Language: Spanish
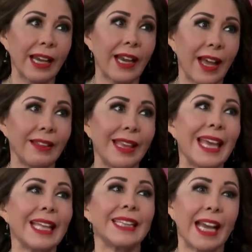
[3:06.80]
grande
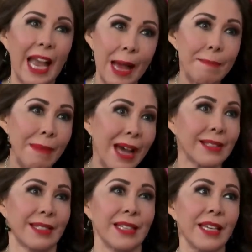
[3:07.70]
entre
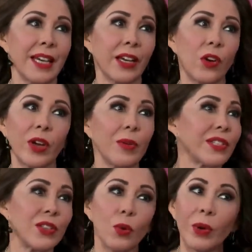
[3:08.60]
ambas, creo que no ha
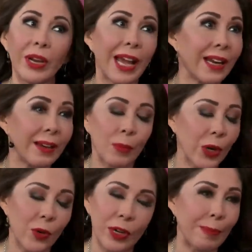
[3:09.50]
sido buena, eh,
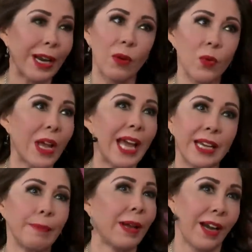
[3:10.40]
bueno ni para una
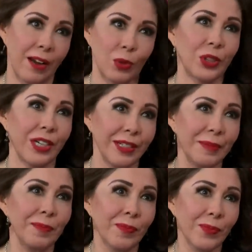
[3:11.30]
ni para la otra.
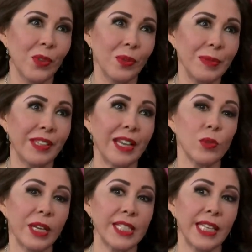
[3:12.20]
¿no?
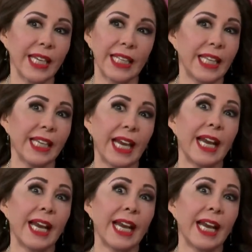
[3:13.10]
Mientras una siente que tiene que